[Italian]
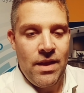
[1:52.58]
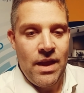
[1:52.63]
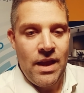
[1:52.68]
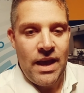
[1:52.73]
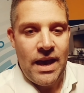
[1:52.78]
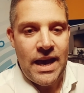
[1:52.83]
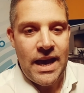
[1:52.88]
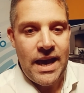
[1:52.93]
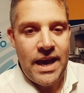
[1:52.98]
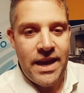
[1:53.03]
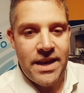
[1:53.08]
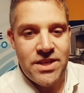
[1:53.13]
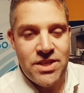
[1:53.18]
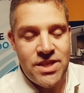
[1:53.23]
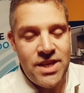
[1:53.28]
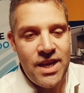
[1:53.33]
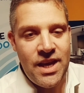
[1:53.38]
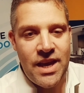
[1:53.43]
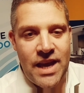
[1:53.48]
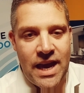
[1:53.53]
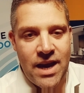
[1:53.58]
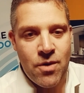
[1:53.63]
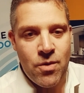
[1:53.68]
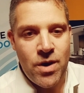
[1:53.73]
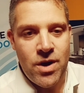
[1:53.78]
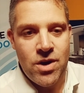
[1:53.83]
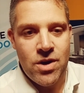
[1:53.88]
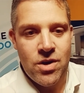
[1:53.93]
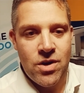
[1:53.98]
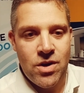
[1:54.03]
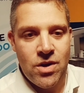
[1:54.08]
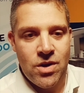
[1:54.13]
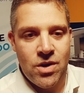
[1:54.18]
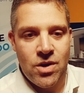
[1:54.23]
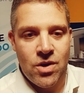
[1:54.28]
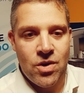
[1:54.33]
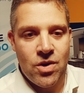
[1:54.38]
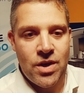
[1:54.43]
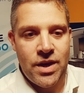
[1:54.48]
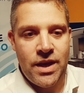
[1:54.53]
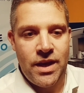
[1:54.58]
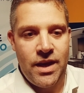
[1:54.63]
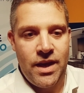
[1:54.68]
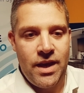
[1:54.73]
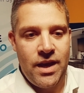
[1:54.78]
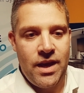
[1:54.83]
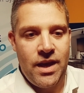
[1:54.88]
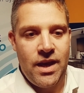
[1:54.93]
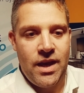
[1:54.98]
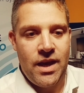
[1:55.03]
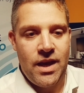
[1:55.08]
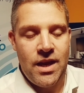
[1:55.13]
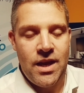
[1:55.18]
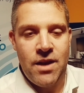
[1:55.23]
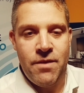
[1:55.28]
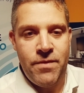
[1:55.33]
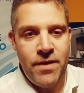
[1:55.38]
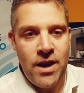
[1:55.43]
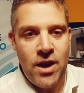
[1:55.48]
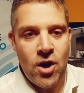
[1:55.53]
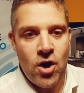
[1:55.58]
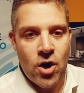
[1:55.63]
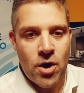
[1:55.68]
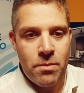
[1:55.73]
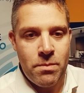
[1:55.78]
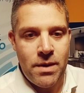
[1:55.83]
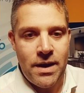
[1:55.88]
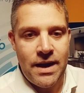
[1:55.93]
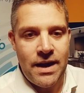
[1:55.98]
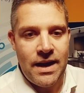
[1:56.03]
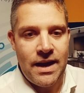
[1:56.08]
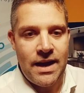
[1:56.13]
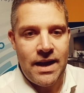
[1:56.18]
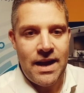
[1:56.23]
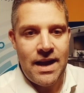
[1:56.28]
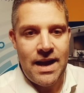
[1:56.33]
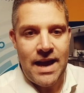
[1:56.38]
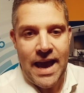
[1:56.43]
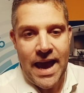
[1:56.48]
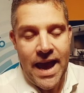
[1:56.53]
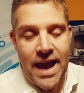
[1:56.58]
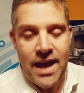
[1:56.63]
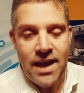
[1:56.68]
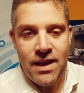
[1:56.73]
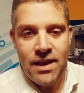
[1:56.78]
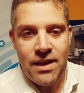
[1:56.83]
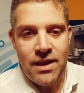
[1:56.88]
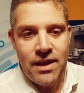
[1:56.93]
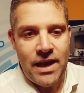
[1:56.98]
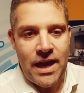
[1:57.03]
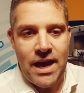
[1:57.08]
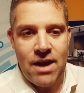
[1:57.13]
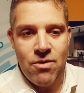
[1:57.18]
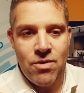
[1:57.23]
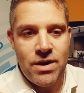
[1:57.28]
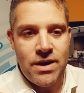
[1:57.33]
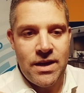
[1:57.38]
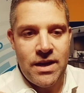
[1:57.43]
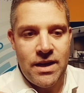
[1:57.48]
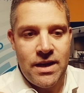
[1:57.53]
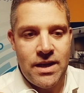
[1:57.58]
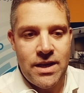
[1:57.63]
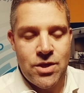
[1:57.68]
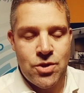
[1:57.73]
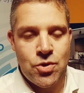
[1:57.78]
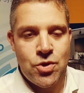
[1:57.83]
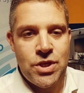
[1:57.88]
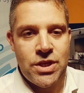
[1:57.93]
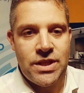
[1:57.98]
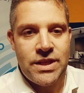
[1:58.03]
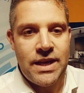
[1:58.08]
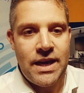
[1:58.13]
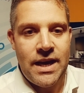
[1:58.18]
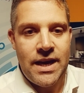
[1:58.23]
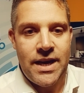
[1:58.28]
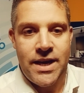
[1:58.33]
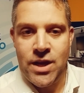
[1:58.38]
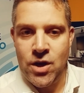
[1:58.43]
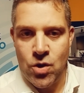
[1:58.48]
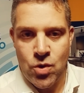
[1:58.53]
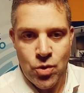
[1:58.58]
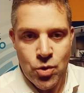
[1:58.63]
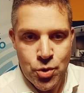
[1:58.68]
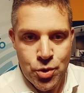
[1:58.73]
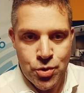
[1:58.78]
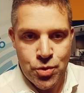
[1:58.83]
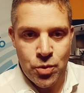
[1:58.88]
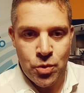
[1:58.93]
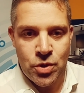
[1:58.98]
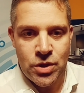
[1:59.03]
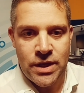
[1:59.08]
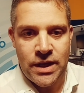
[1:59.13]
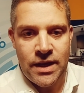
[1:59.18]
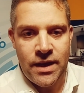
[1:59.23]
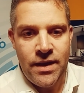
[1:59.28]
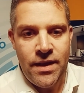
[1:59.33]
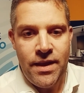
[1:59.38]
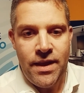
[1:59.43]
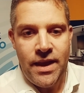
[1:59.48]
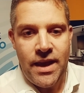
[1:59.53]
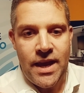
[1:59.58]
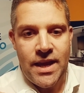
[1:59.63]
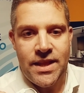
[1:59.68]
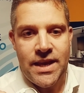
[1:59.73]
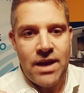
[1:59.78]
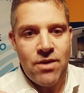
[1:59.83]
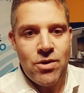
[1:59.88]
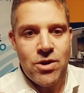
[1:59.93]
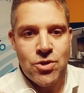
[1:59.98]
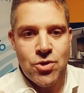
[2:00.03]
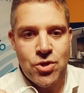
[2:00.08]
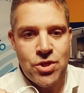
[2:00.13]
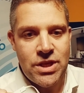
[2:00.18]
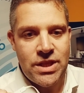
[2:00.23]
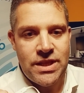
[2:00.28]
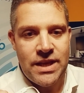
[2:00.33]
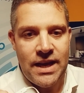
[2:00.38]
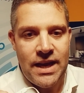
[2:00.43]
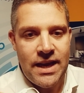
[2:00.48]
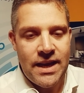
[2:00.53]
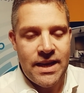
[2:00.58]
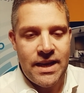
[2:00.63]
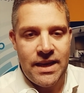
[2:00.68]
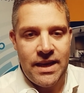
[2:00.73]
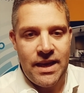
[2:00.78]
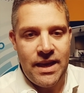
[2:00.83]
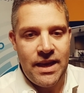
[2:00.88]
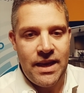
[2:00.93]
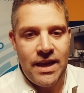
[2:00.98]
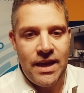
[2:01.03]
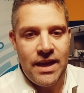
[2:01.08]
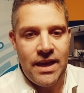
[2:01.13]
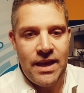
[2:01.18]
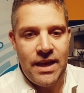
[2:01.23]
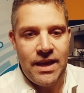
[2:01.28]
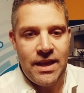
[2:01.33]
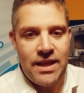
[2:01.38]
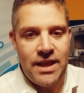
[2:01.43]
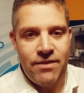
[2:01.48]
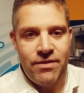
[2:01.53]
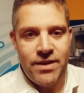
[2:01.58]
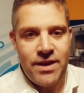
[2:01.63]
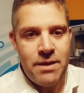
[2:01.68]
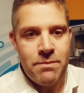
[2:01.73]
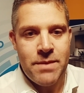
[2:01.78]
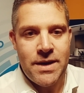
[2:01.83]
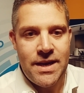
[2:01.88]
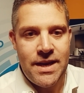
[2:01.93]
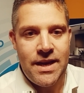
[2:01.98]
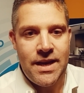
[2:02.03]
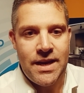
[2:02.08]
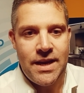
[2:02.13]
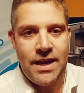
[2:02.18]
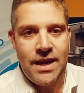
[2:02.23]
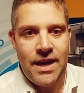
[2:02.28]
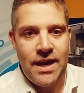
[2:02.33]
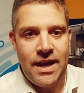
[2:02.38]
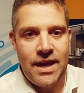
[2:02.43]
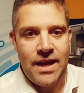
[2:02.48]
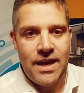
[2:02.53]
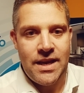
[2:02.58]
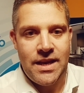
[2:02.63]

Eh, sì, è quello che il Villorba è. È una società riconosciuta ed è una società che deve rimanere